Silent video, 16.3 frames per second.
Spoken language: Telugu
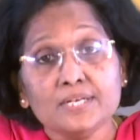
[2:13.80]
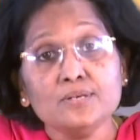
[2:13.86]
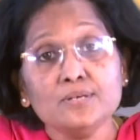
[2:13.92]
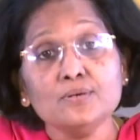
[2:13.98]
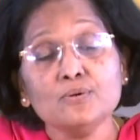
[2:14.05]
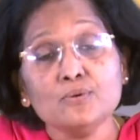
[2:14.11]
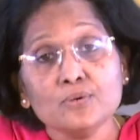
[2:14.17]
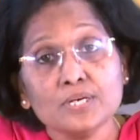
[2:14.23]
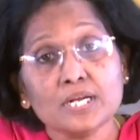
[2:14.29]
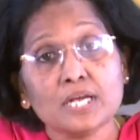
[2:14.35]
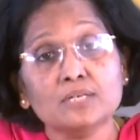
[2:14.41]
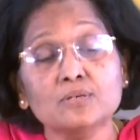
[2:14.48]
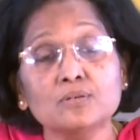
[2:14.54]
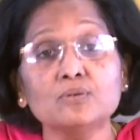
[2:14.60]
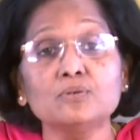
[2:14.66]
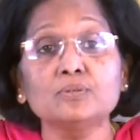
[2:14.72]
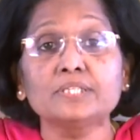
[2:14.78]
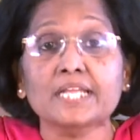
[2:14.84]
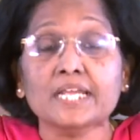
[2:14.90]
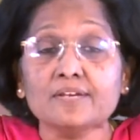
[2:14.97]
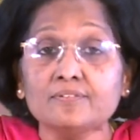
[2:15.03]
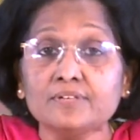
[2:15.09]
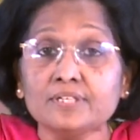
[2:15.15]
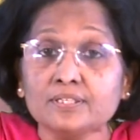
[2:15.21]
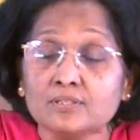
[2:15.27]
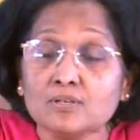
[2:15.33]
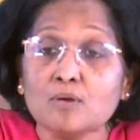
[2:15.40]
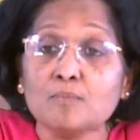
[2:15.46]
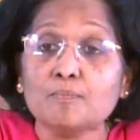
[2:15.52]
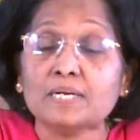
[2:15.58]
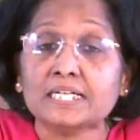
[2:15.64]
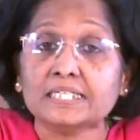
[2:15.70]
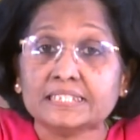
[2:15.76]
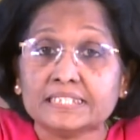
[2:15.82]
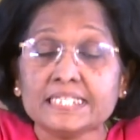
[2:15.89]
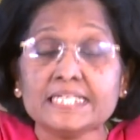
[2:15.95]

నిన్ను నన్ను దేవునితో మన